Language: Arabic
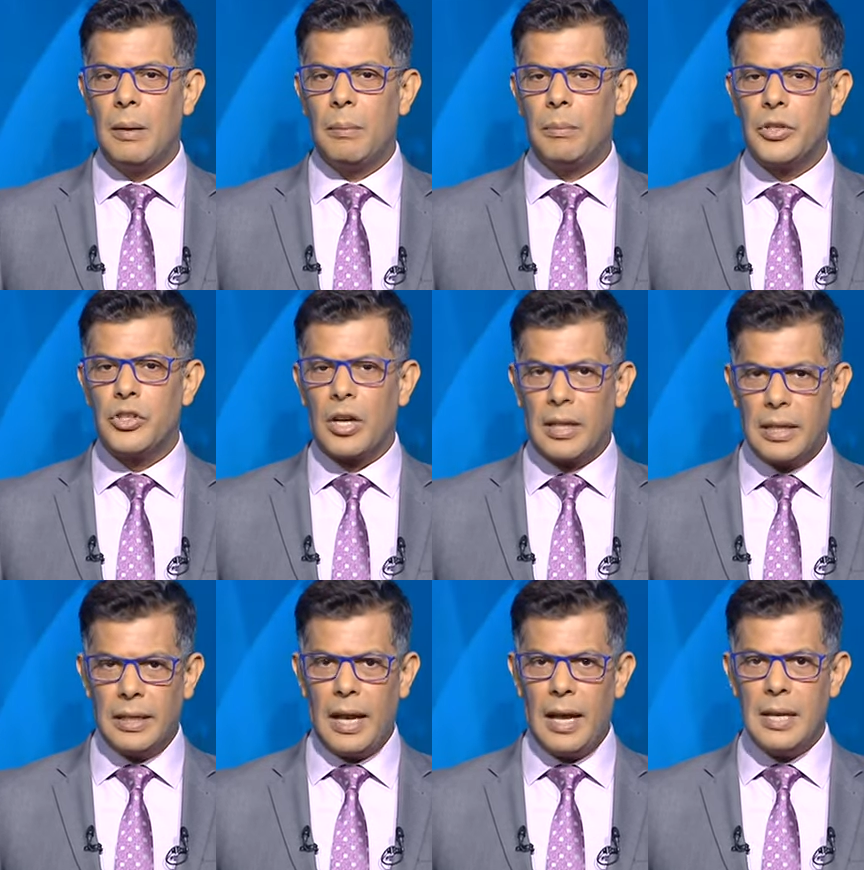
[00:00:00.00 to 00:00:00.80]

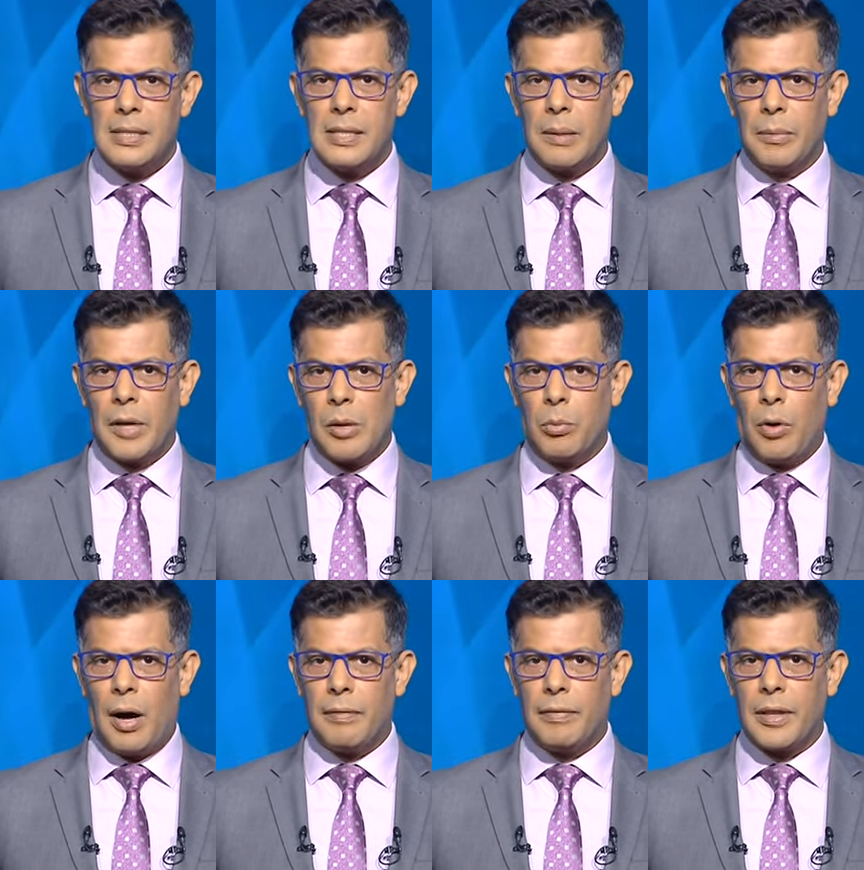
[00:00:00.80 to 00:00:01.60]
بشكل حازم
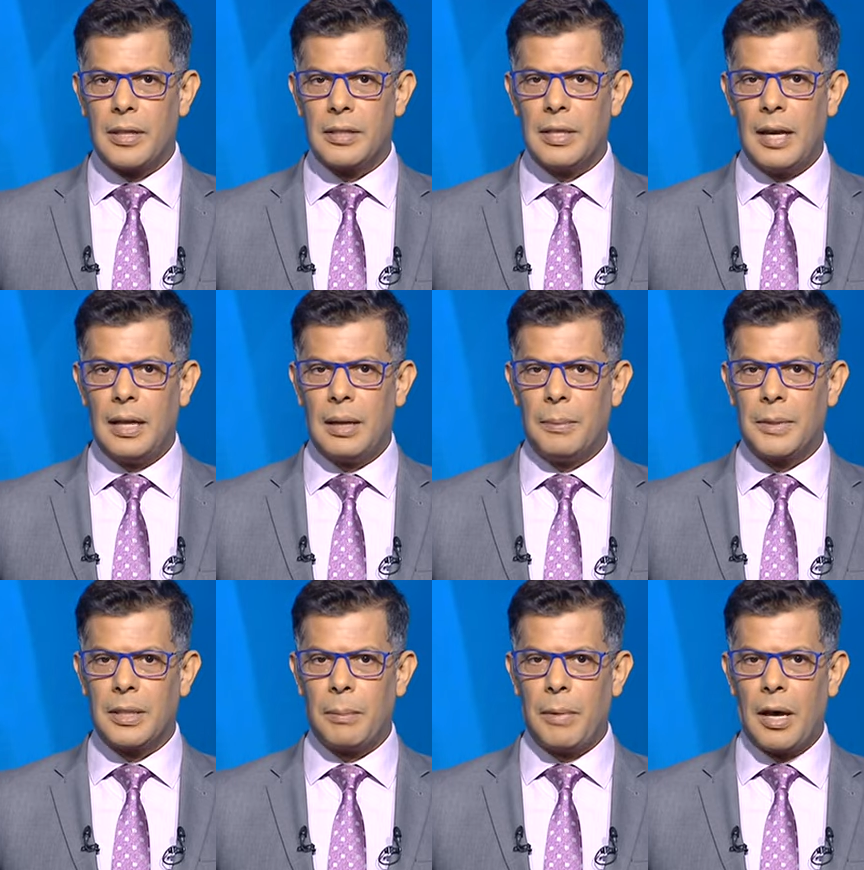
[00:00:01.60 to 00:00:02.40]
للمحافظة على ما
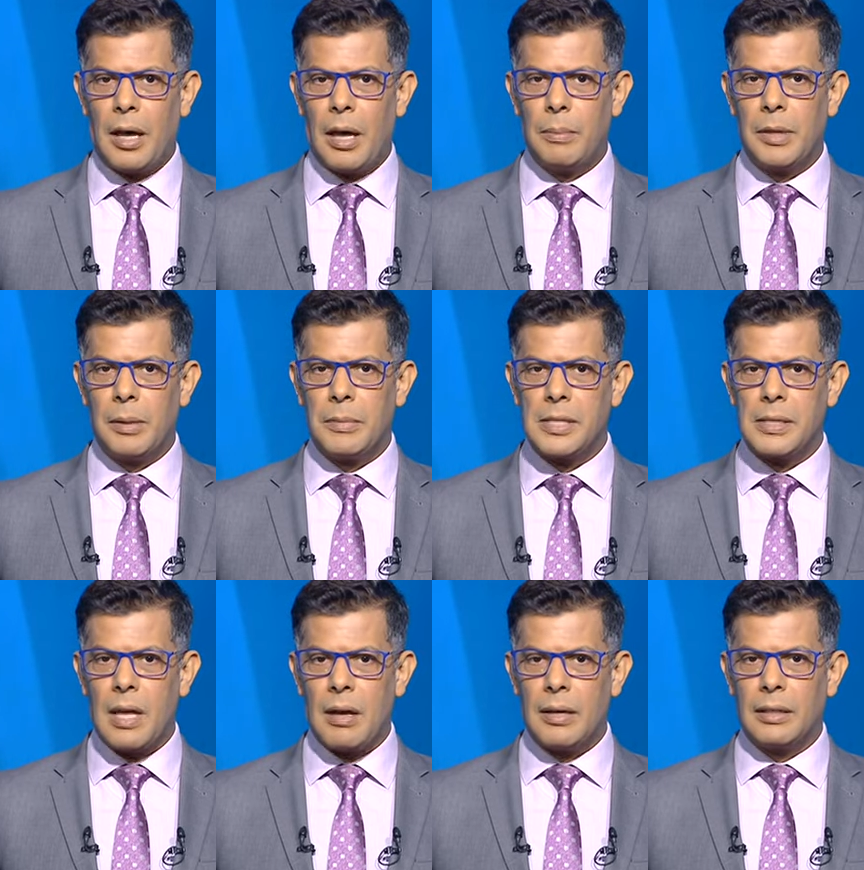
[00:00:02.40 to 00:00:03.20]
تبقى من
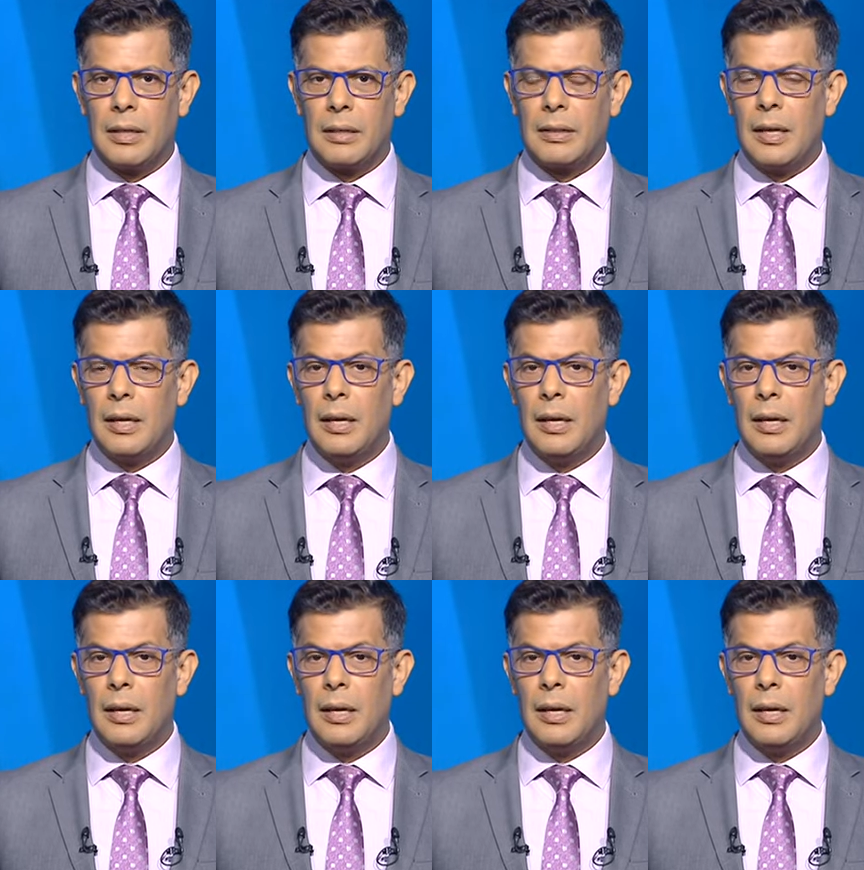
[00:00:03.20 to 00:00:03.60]
مصداقيته